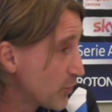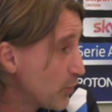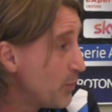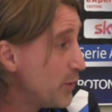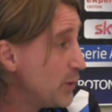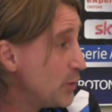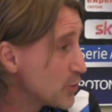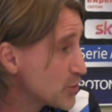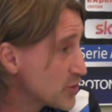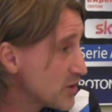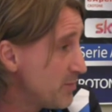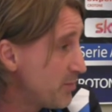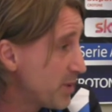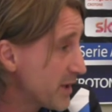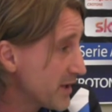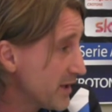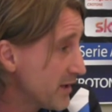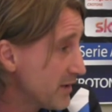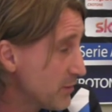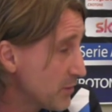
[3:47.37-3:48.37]
come gli ho
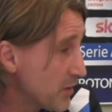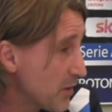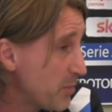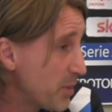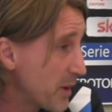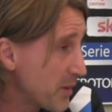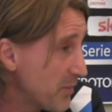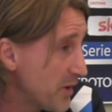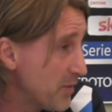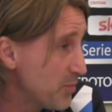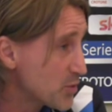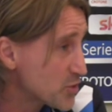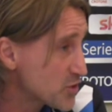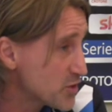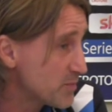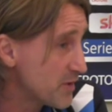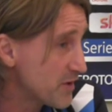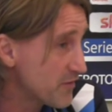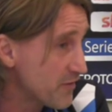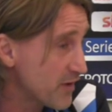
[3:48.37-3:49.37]
sempre detto, che per me è
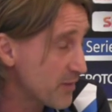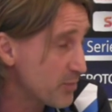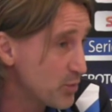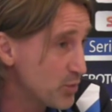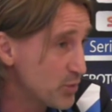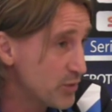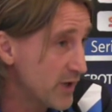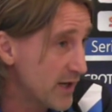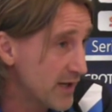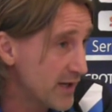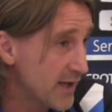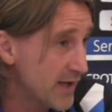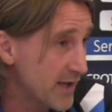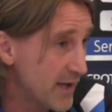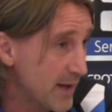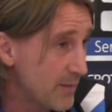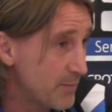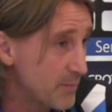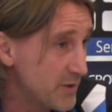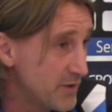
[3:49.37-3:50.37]
possibile far punti anche in
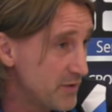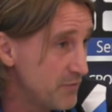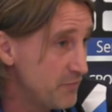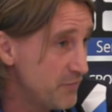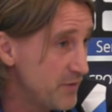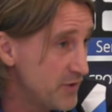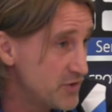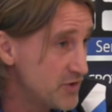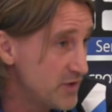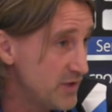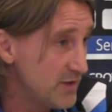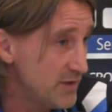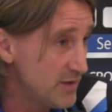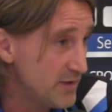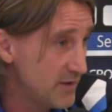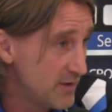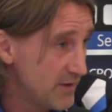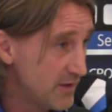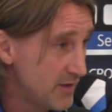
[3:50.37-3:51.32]
campi difficili